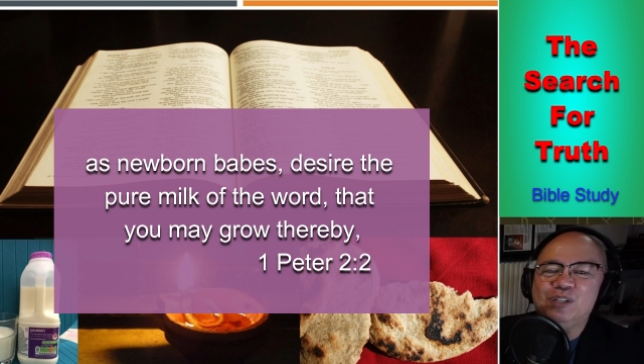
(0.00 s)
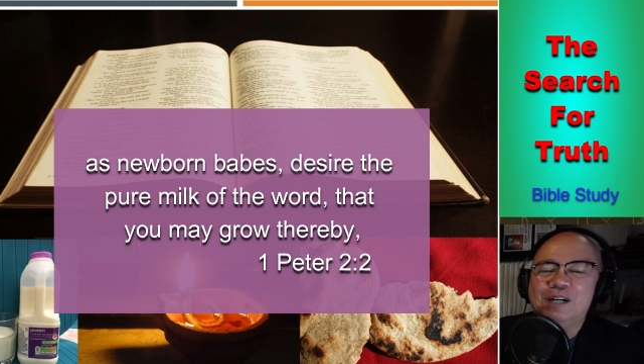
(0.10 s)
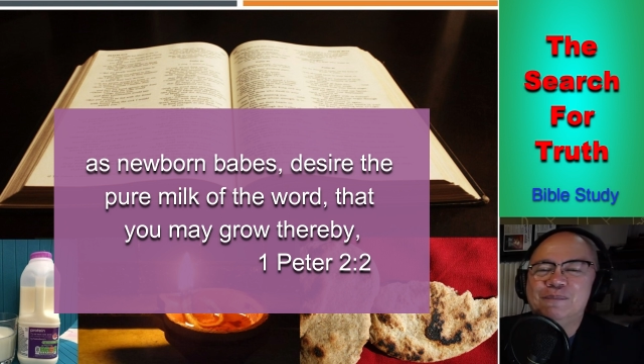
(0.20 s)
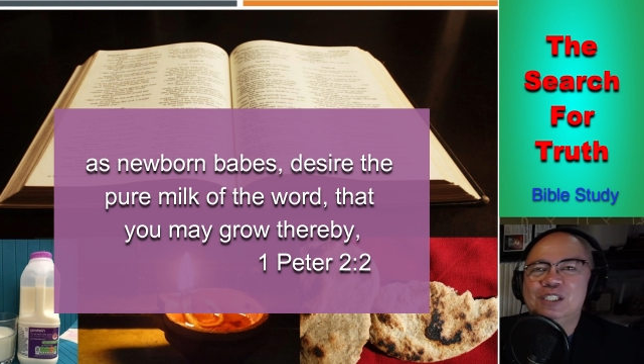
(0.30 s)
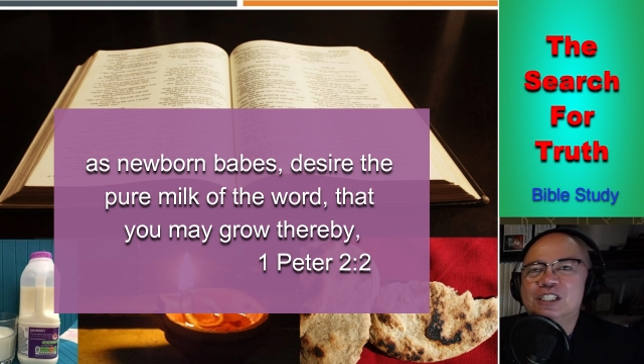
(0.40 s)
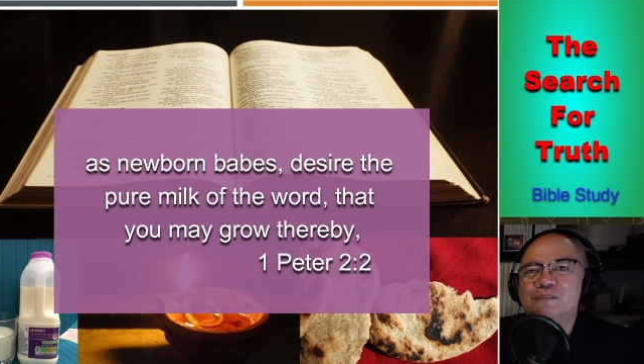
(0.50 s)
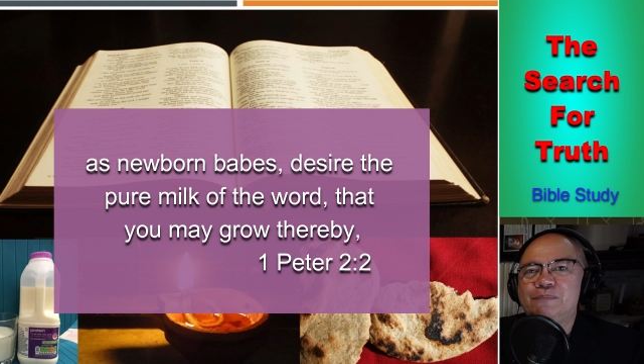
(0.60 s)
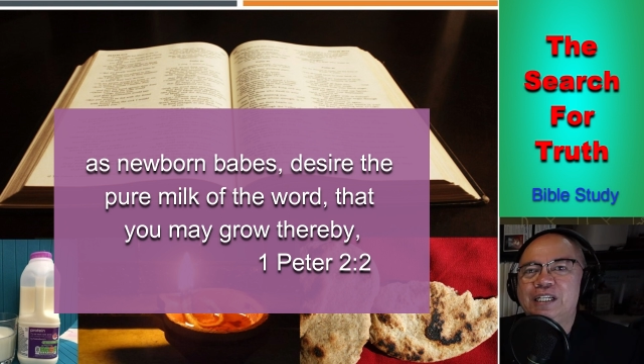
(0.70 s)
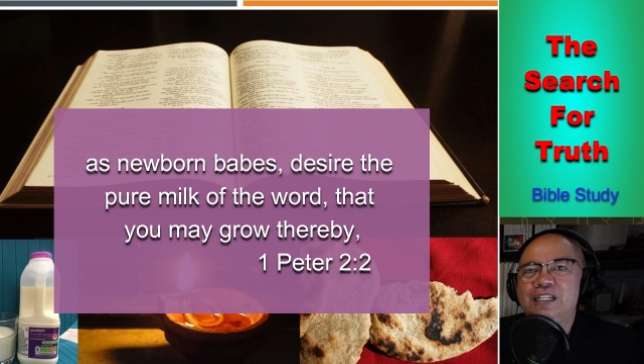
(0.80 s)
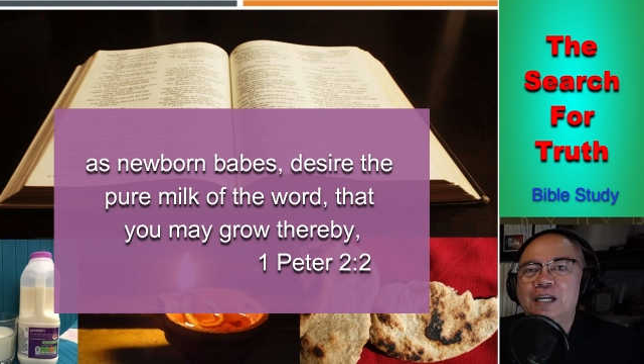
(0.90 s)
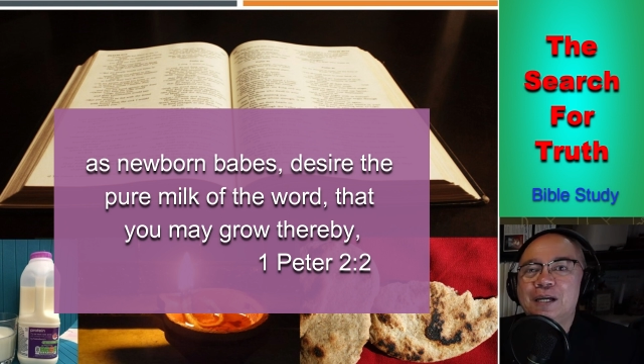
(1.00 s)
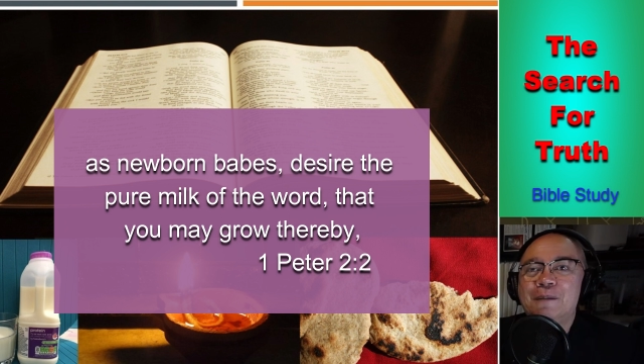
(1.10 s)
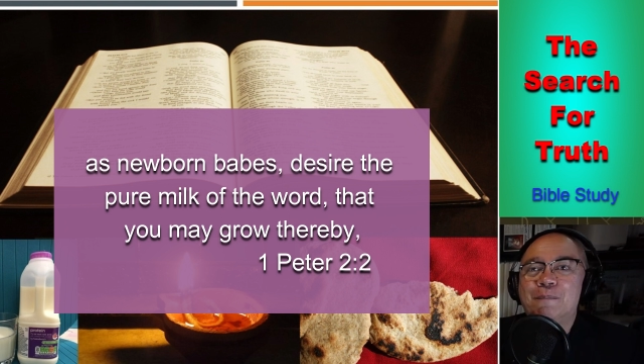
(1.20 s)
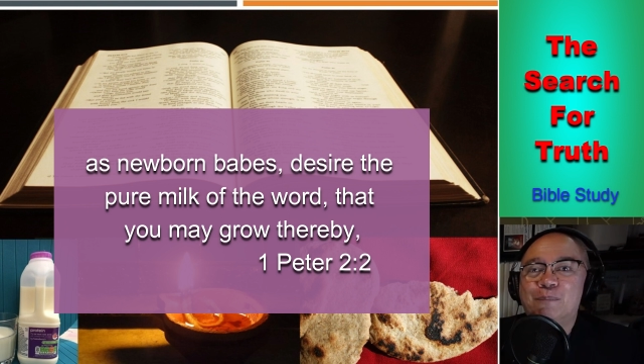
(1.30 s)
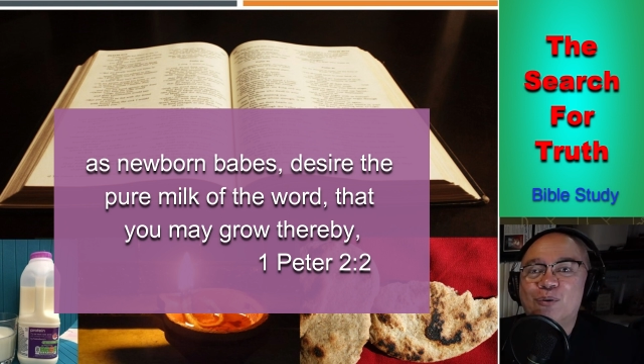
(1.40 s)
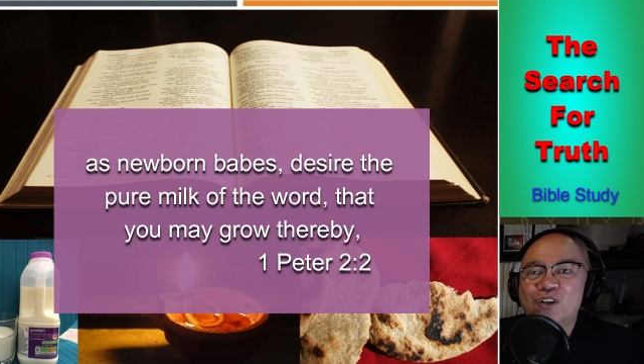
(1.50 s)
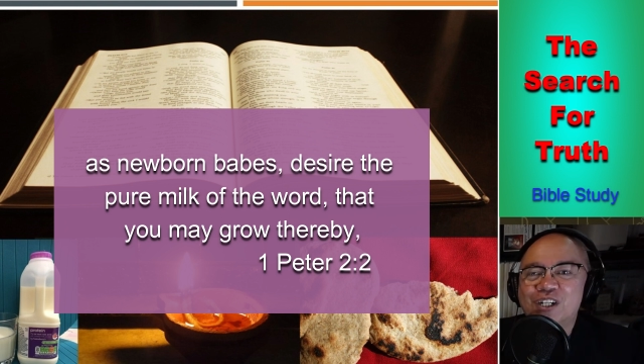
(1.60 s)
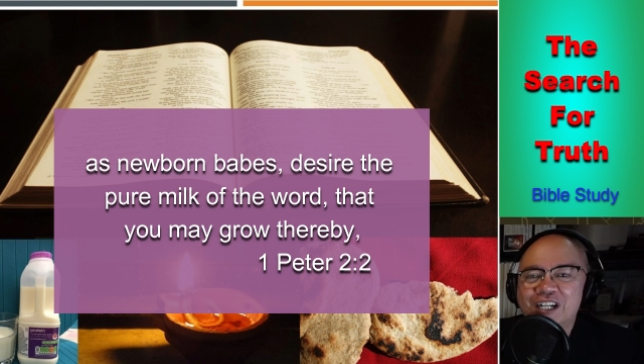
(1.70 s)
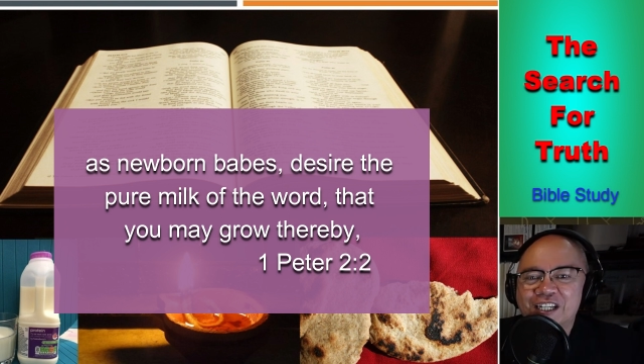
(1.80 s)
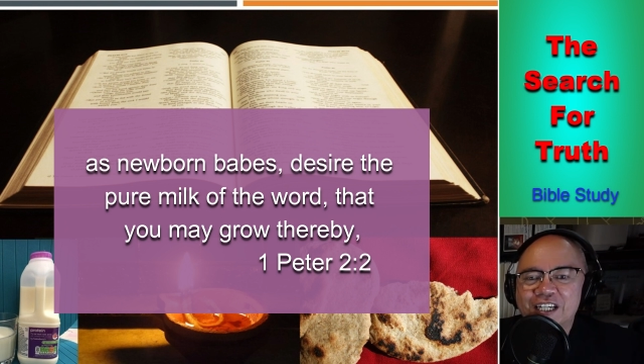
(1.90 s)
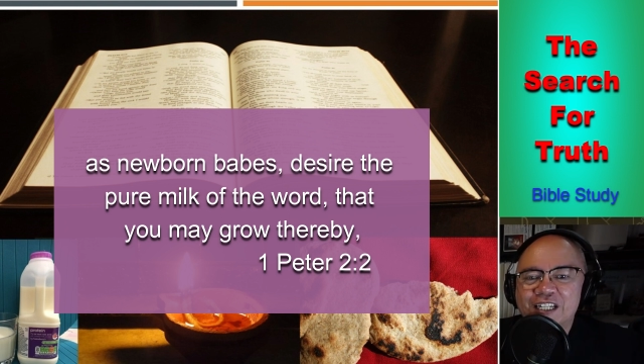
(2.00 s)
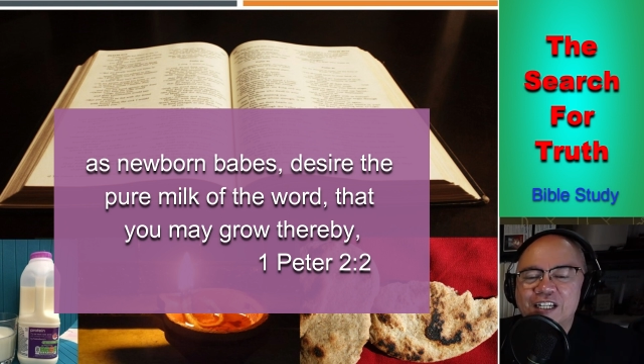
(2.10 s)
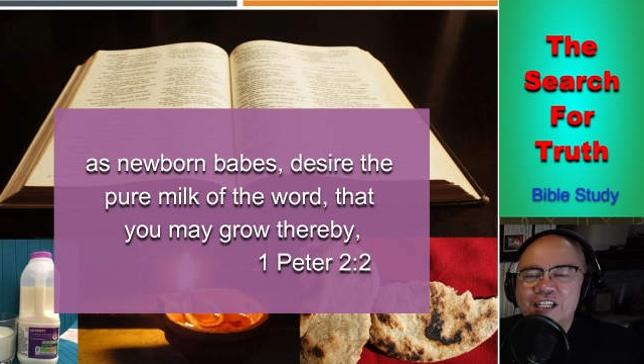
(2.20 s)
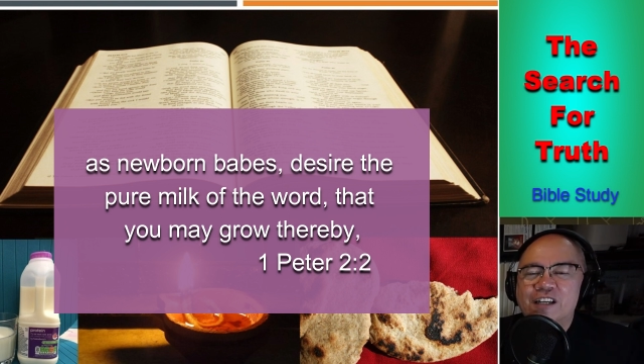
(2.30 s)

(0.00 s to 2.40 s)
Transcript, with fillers: We have just been born again.